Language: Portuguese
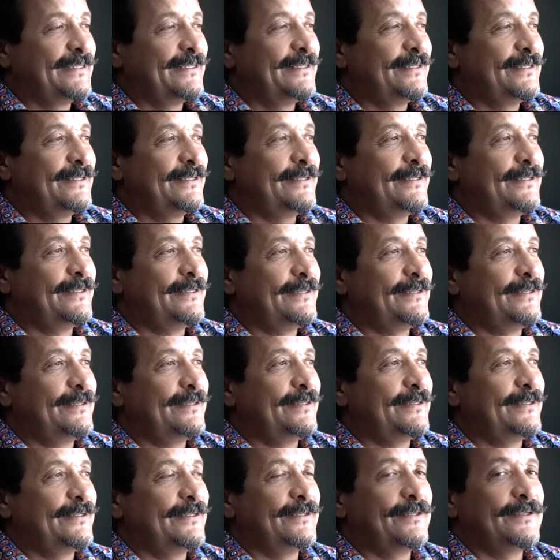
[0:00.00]

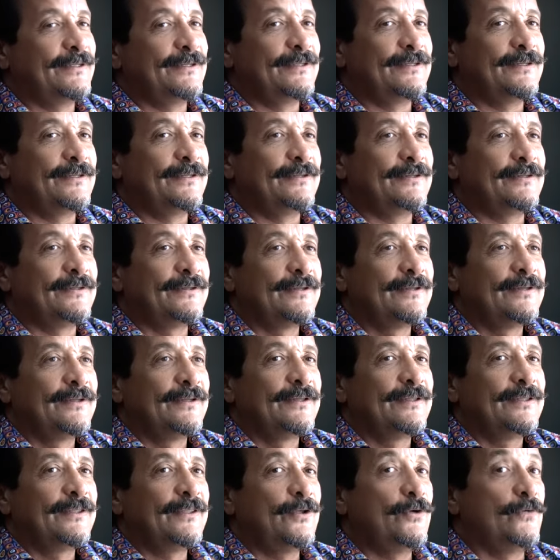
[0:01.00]
E
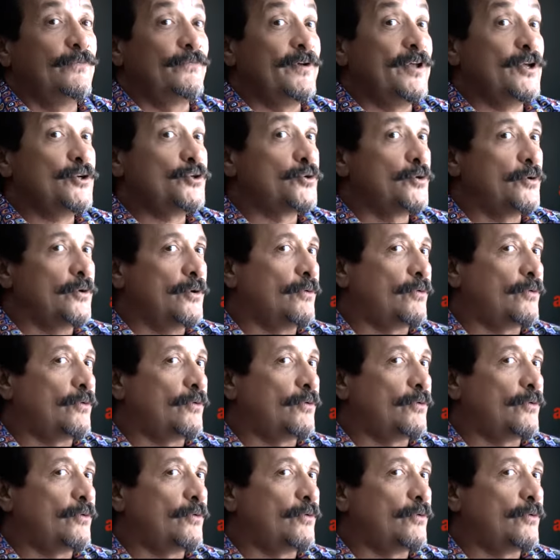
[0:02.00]
eu vejo,